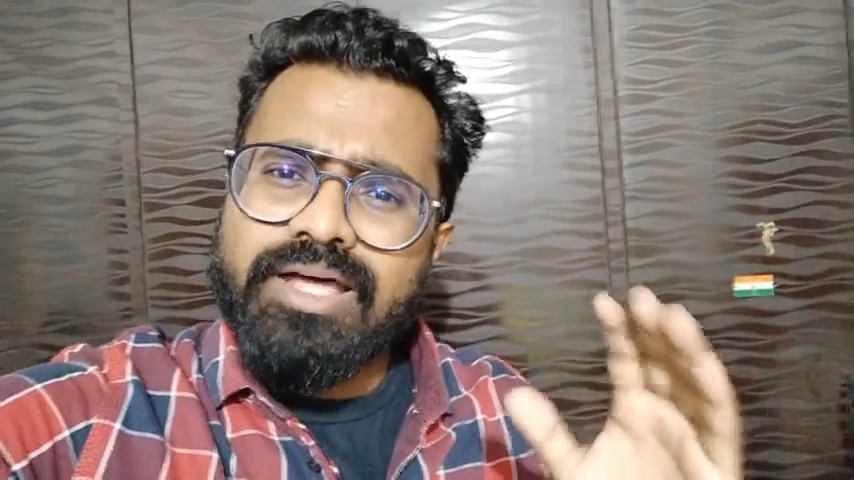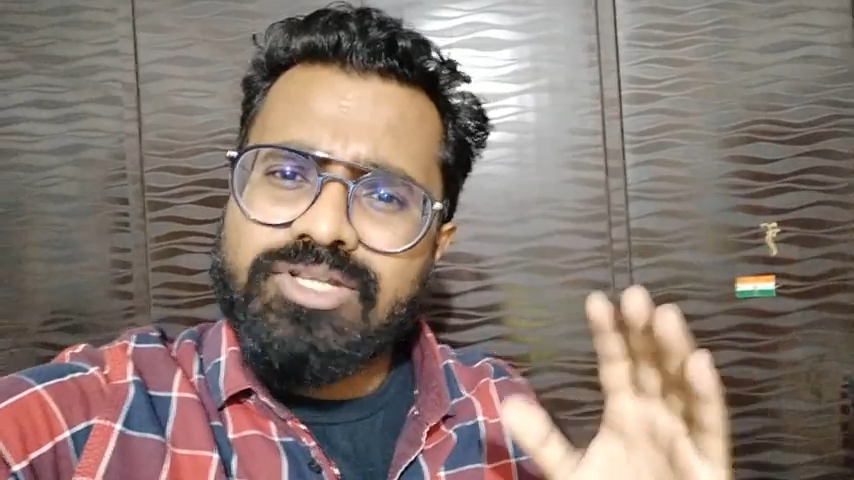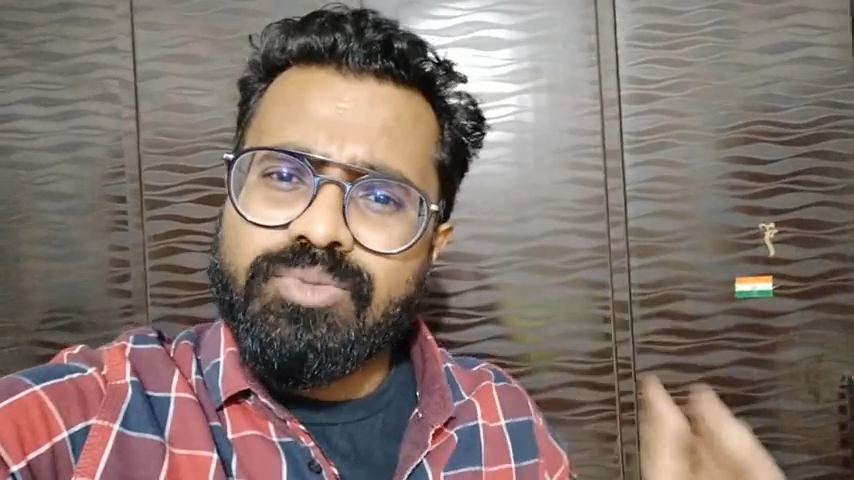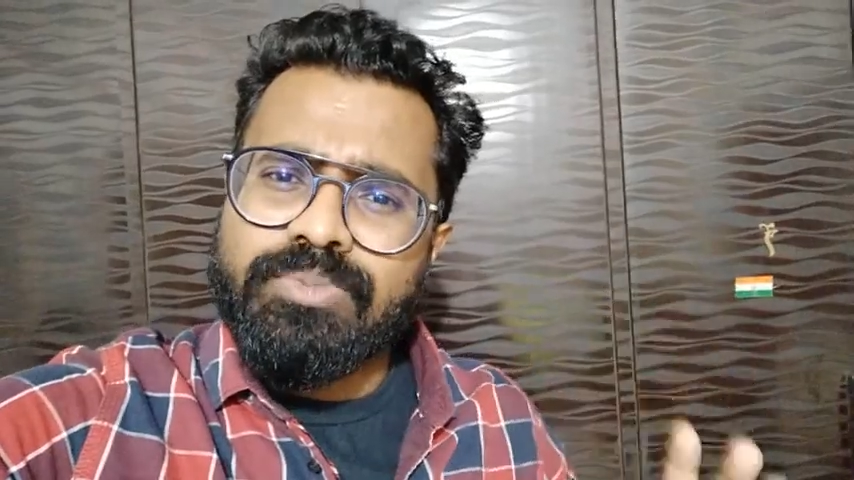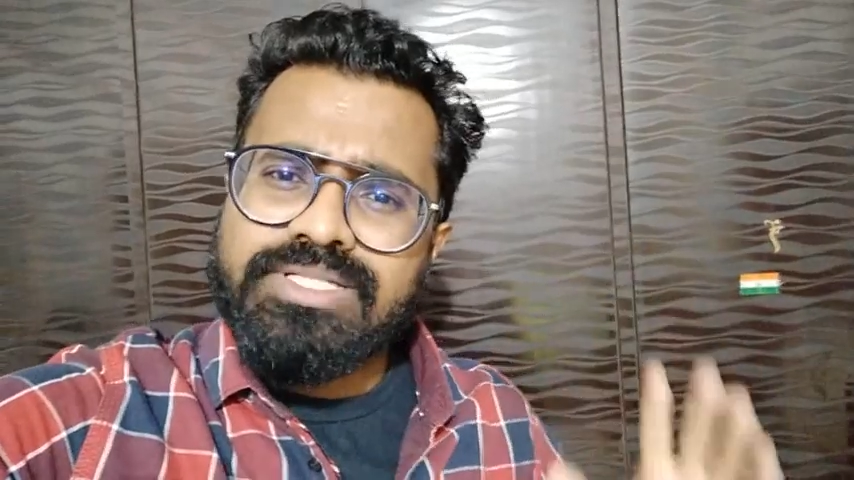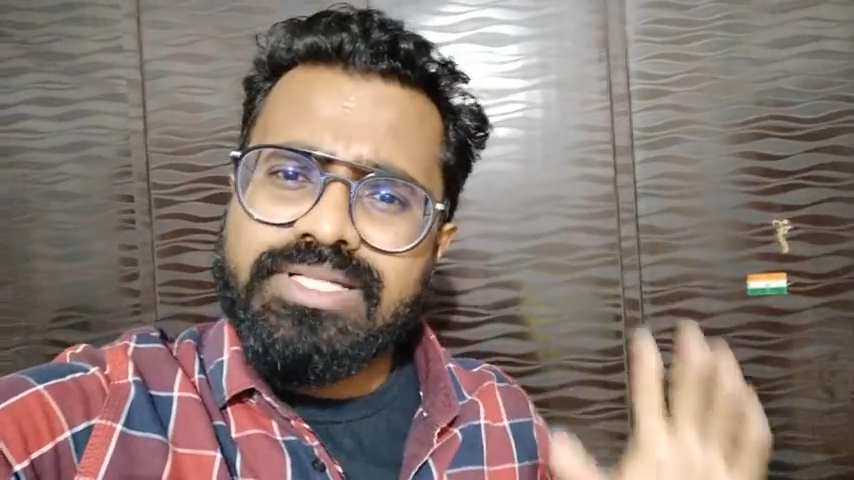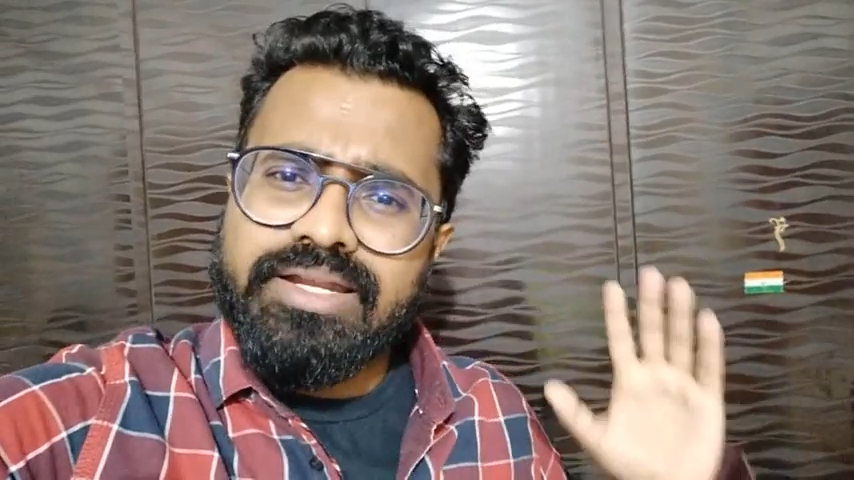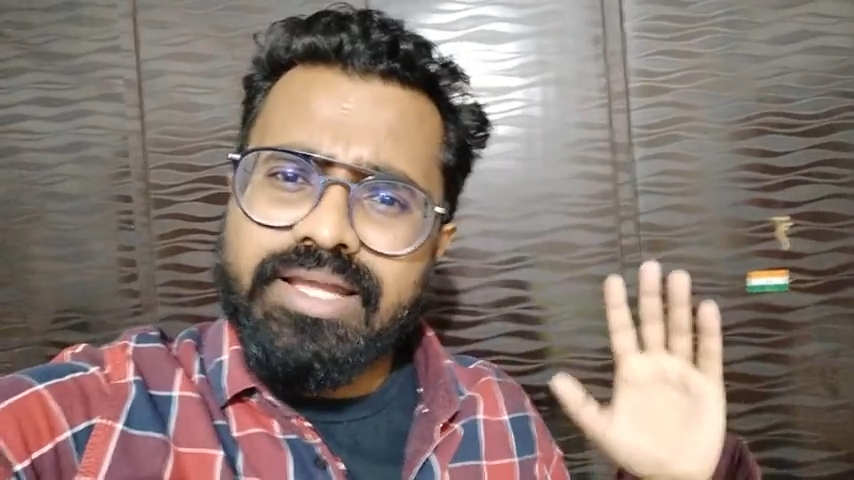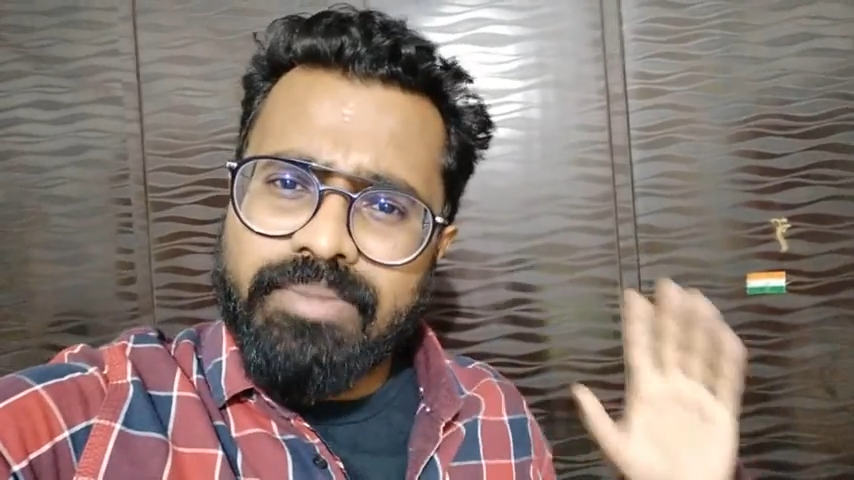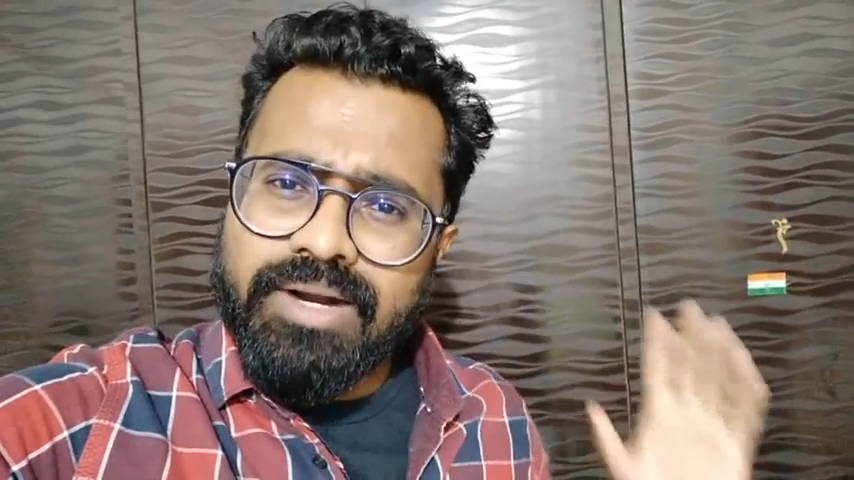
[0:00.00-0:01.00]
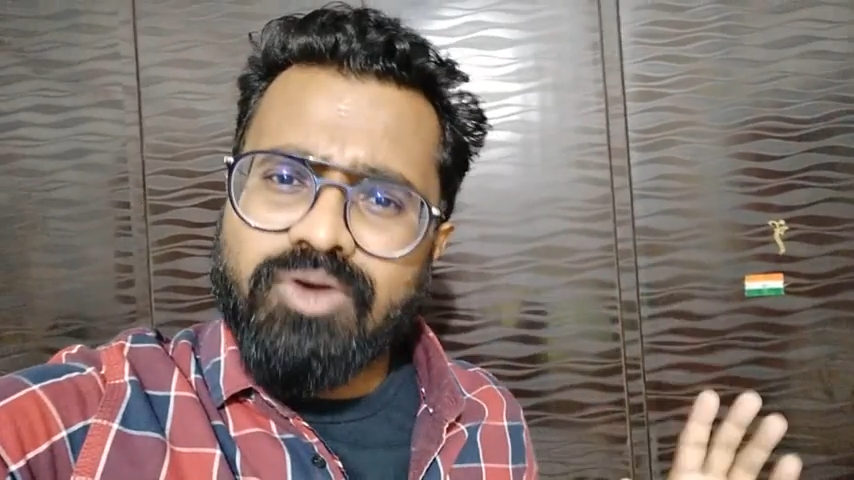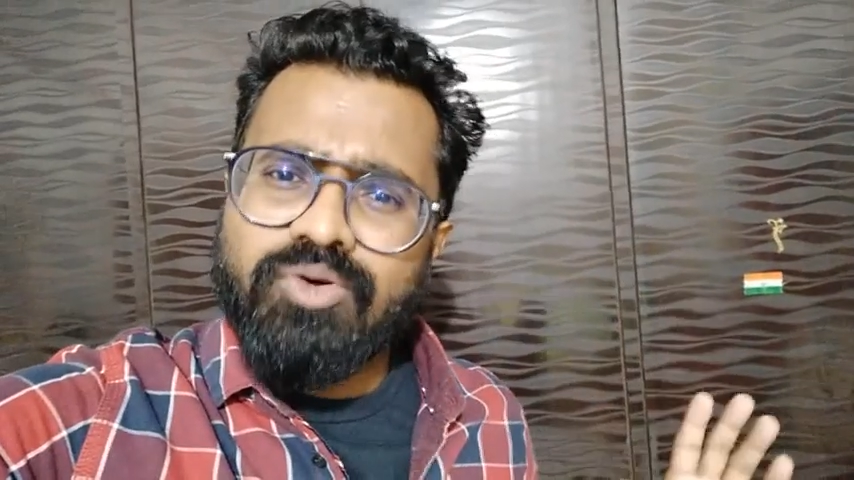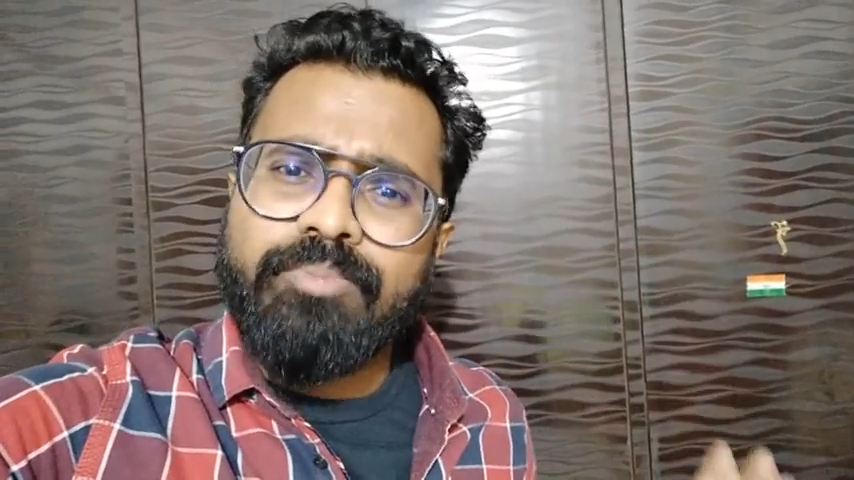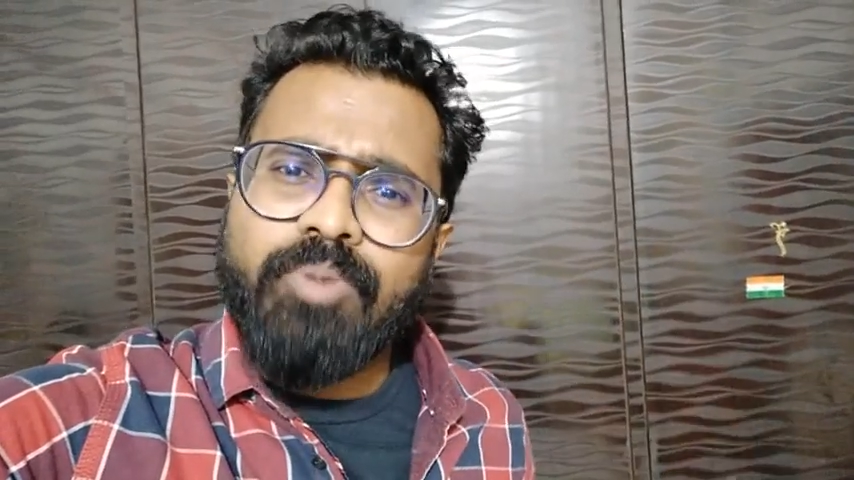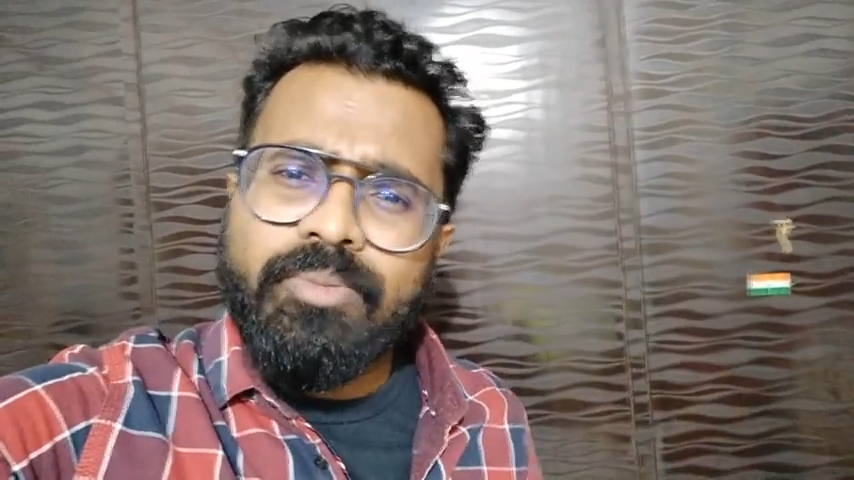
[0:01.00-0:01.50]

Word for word: बड़ा सुपरस्टार या बड़ा कोई